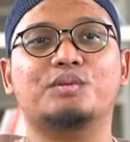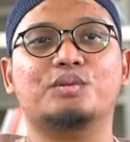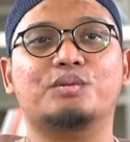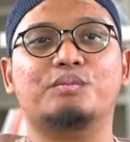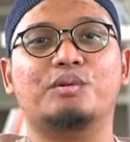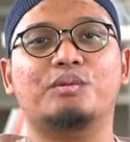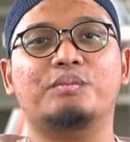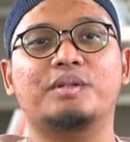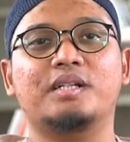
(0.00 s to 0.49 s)

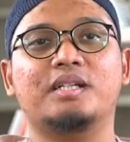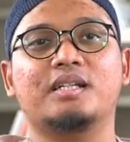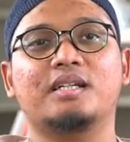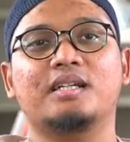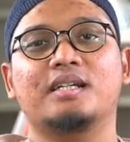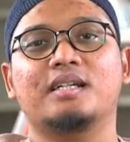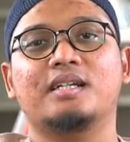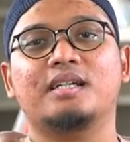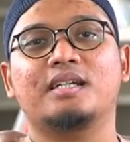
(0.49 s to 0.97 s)
menunggu momen
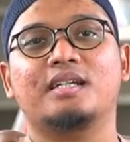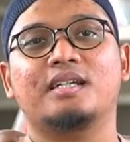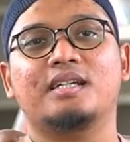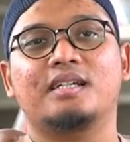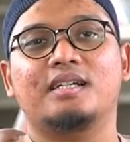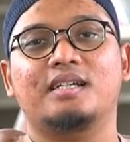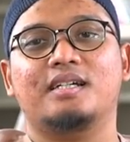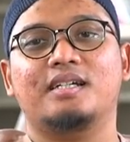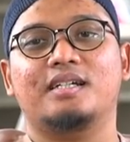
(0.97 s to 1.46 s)

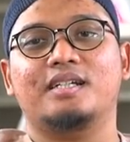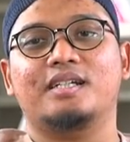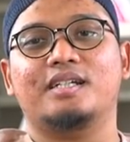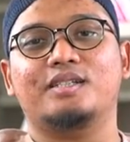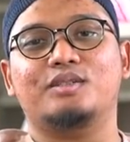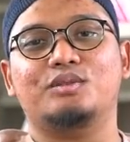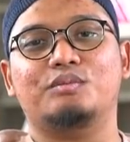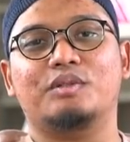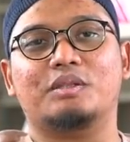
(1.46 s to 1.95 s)

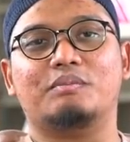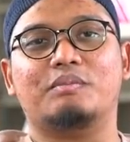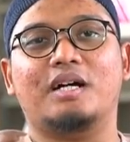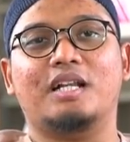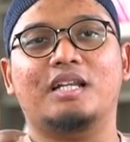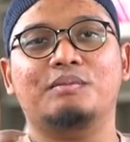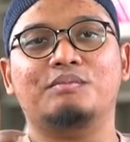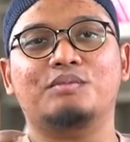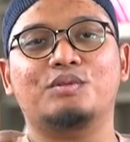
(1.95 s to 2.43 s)
uh, Jumat
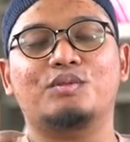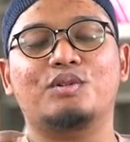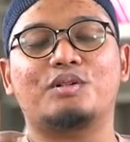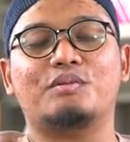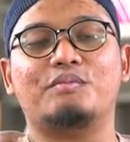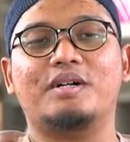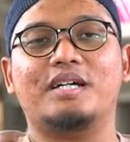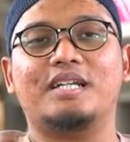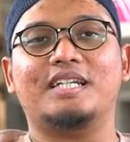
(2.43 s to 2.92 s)
malam gue
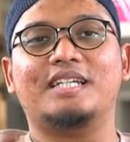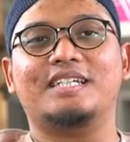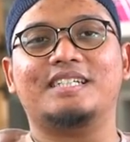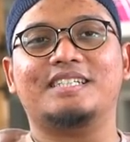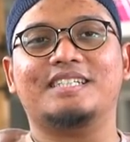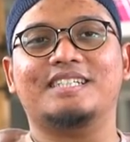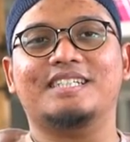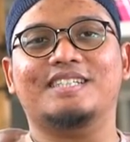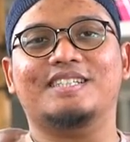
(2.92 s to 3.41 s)
kemana
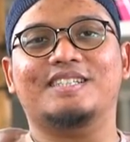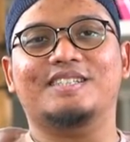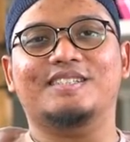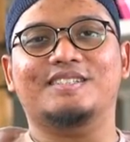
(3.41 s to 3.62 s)
gitu